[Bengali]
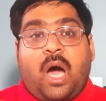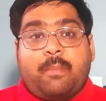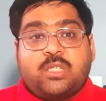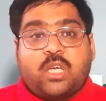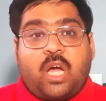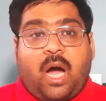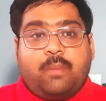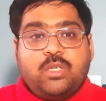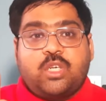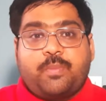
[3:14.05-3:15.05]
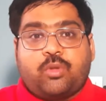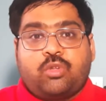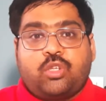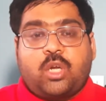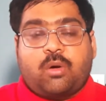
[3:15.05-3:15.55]
আজকে আমি যে
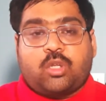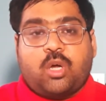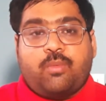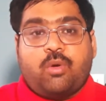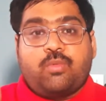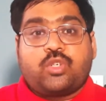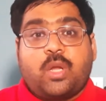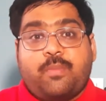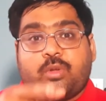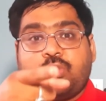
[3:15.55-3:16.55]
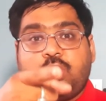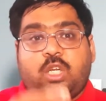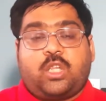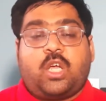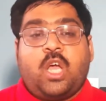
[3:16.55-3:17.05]
পদ্ধতিটা কথা বলবো সেই
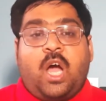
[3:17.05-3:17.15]
পদ্ধতিটাতে